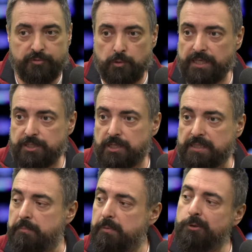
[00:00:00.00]
Słuchajcie,
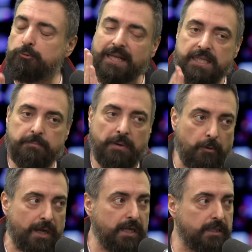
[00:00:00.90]
tam by był taki
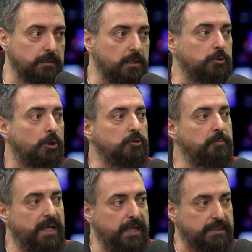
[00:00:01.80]
bałagan, kto
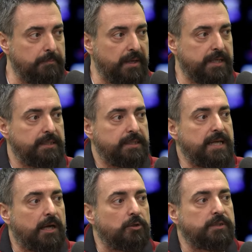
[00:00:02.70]
odbiera te pakiety,
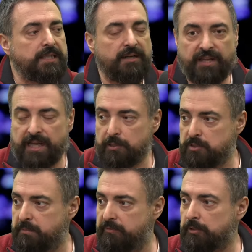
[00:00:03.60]
jak one trafiają z
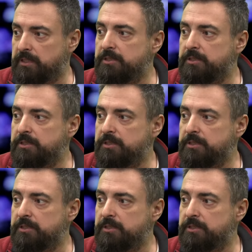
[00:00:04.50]
powrotem,